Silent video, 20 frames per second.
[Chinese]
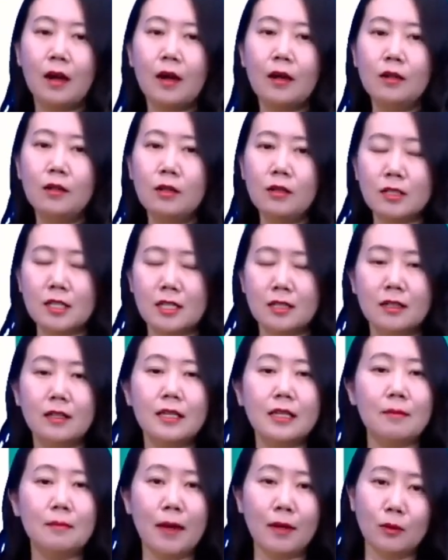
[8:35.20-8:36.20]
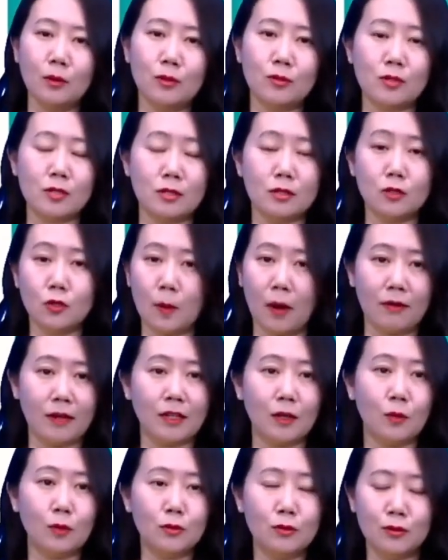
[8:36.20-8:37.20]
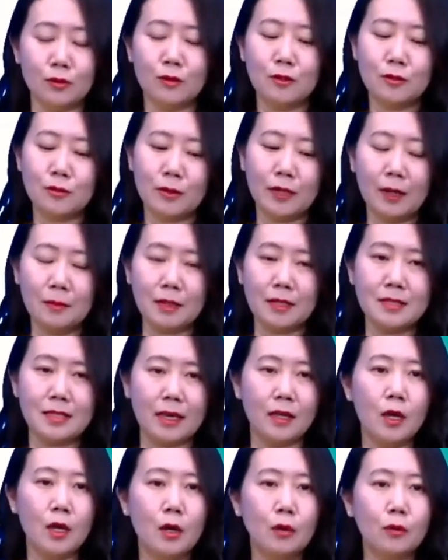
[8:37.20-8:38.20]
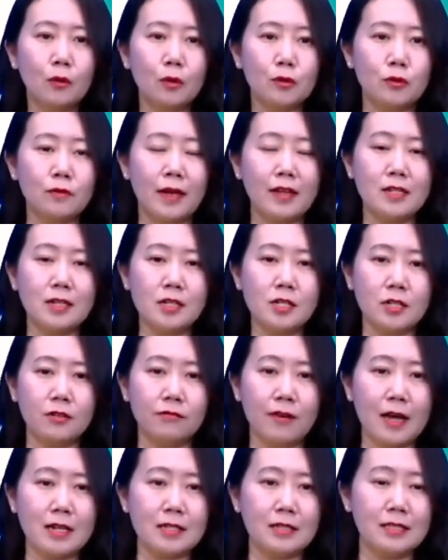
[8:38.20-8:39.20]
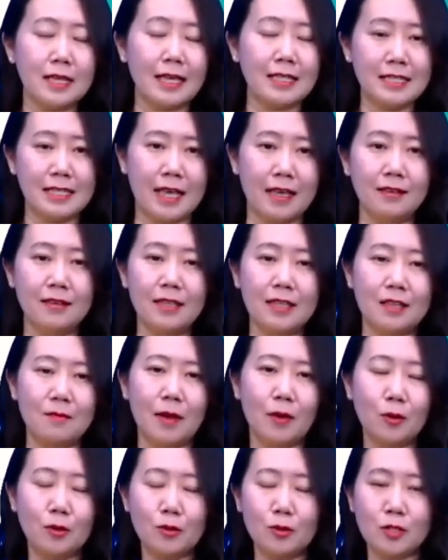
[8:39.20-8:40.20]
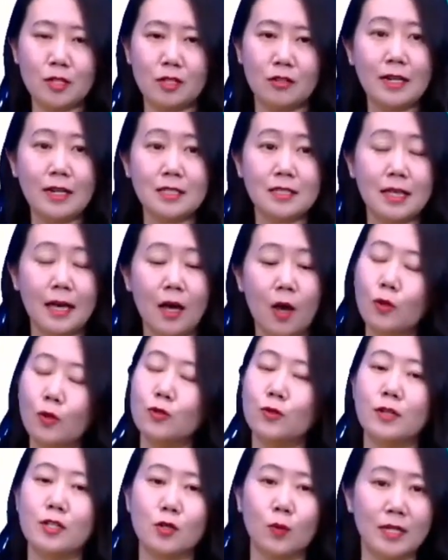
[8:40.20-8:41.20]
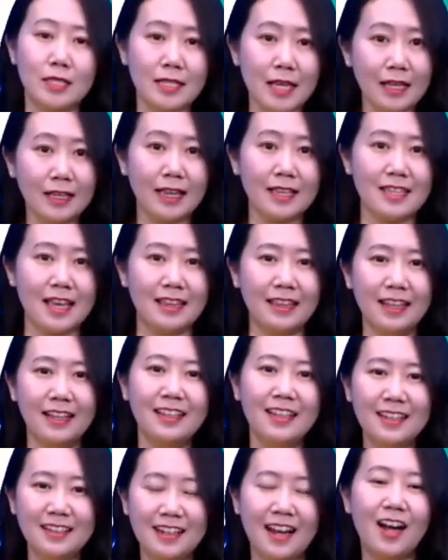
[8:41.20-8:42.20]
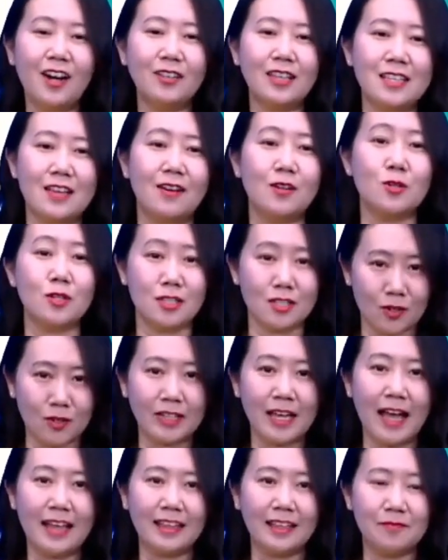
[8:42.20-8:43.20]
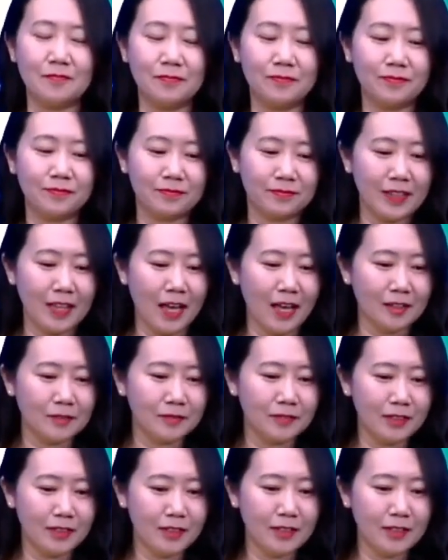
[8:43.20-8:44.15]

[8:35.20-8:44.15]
而 looked，一般过去时，就表示发生在过去，所以很明显，过去完成时发生在前，一般过去时发生在后，所以是我先给钱的，然后他才往水晶球里看的。好，